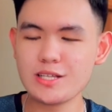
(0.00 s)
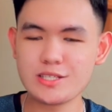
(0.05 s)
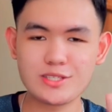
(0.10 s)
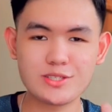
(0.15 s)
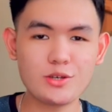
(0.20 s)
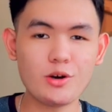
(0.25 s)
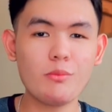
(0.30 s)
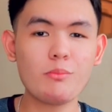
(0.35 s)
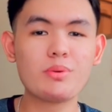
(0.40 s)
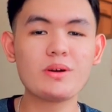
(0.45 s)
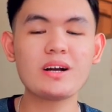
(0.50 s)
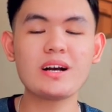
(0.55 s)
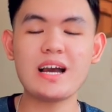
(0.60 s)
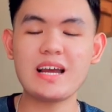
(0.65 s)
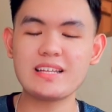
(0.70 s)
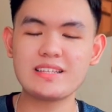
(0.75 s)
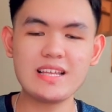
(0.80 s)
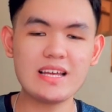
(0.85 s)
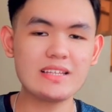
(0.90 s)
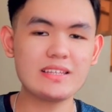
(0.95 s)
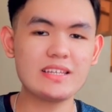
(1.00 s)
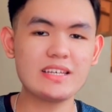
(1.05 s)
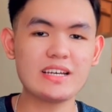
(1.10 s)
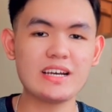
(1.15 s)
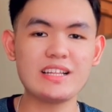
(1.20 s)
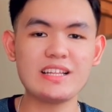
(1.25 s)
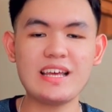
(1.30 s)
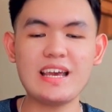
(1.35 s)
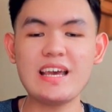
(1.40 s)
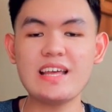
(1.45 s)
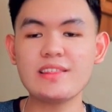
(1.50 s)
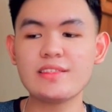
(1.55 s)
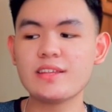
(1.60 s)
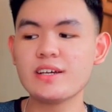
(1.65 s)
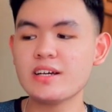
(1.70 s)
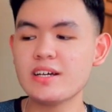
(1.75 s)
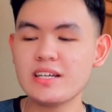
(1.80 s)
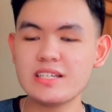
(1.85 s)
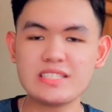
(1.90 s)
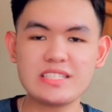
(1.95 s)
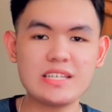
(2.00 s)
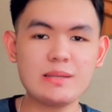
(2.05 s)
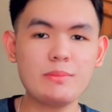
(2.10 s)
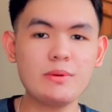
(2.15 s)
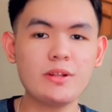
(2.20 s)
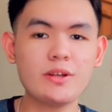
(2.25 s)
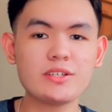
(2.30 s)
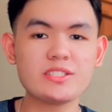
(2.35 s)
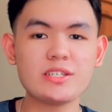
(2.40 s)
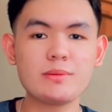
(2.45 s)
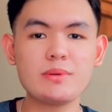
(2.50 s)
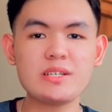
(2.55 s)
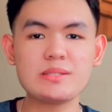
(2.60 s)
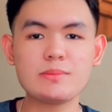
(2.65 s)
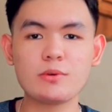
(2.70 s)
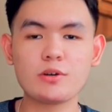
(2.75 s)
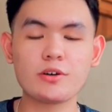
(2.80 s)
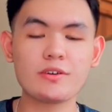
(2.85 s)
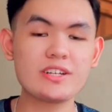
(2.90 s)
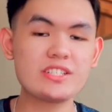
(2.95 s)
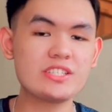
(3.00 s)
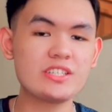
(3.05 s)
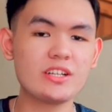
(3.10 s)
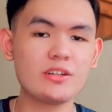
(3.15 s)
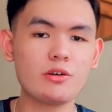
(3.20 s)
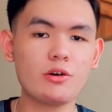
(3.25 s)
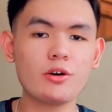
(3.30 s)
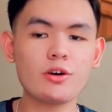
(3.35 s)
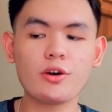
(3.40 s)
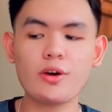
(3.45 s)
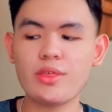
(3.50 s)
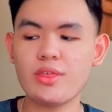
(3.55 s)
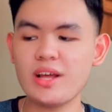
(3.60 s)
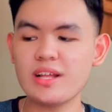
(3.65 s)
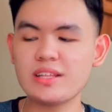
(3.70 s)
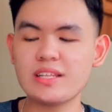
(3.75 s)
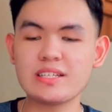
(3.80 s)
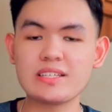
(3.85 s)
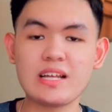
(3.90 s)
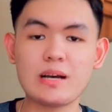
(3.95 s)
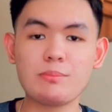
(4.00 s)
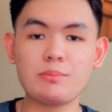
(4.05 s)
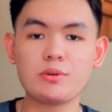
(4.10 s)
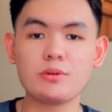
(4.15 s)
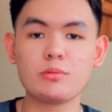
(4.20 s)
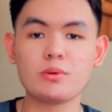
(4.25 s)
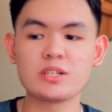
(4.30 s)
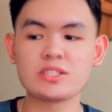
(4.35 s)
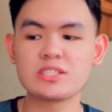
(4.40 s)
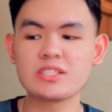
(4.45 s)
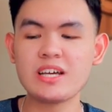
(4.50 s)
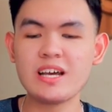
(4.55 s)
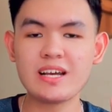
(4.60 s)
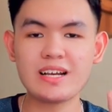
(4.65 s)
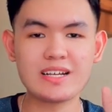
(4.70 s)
sobrang identical and similar sa mismong original or authentic na Apple Watch.